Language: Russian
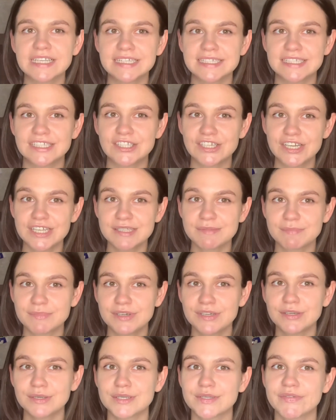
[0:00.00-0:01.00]
и сейчас
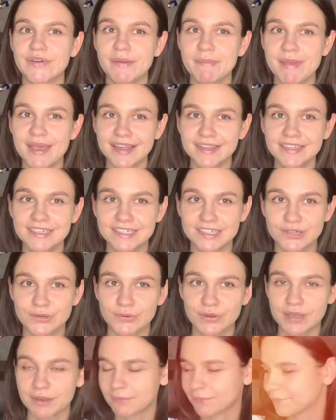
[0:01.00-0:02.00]
мы ее с вами
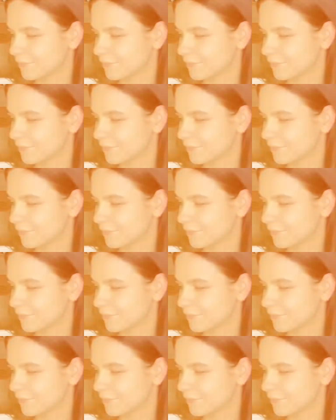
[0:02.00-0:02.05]
откроем.